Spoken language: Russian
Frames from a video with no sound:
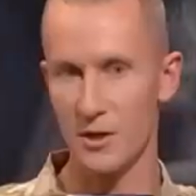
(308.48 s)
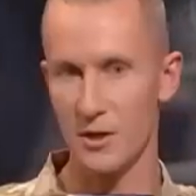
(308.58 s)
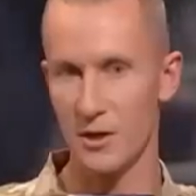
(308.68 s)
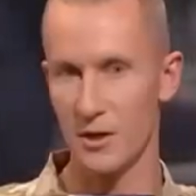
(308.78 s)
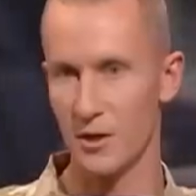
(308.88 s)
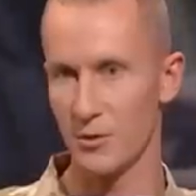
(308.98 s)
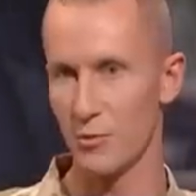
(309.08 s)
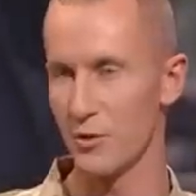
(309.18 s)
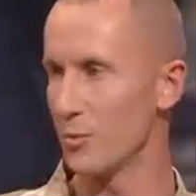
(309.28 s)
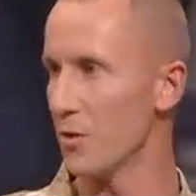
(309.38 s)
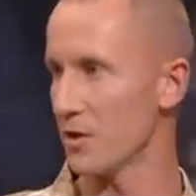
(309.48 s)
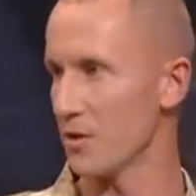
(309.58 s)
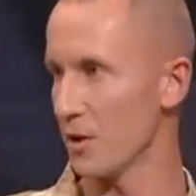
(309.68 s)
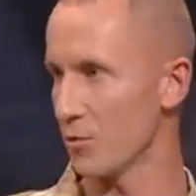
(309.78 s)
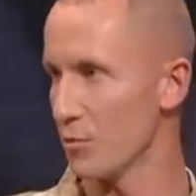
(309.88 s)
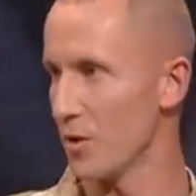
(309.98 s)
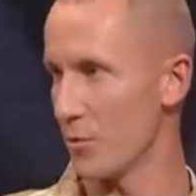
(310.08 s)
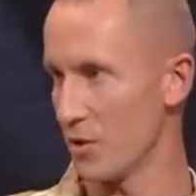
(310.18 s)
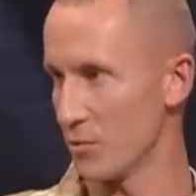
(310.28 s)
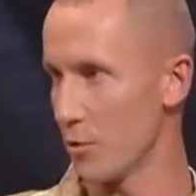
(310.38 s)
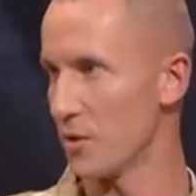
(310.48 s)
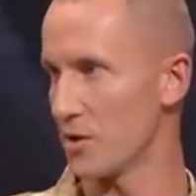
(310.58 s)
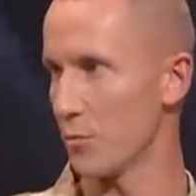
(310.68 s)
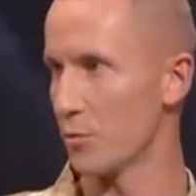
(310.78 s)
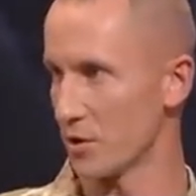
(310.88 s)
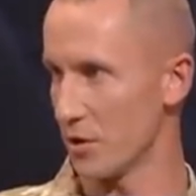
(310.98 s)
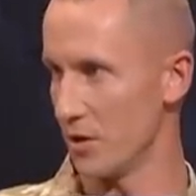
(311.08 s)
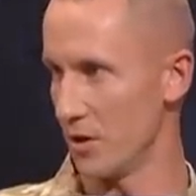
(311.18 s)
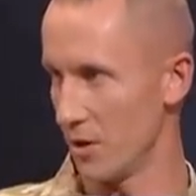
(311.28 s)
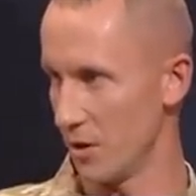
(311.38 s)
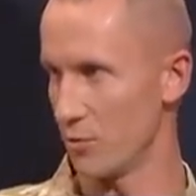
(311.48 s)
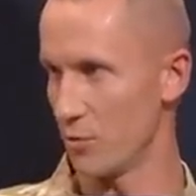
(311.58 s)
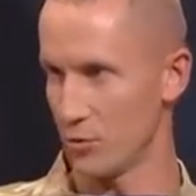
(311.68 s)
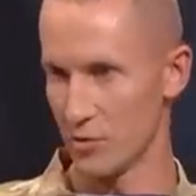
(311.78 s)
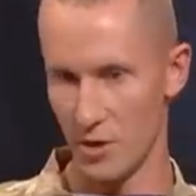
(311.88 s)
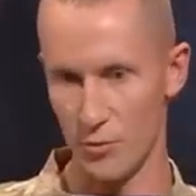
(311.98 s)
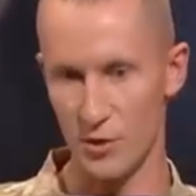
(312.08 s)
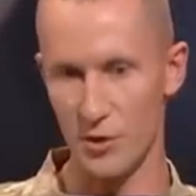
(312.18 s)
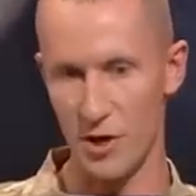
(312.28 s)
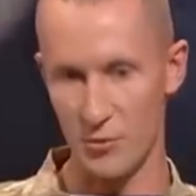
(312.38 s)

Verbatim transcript: э, то есть место, откуда производятся пуски, э, то есть установок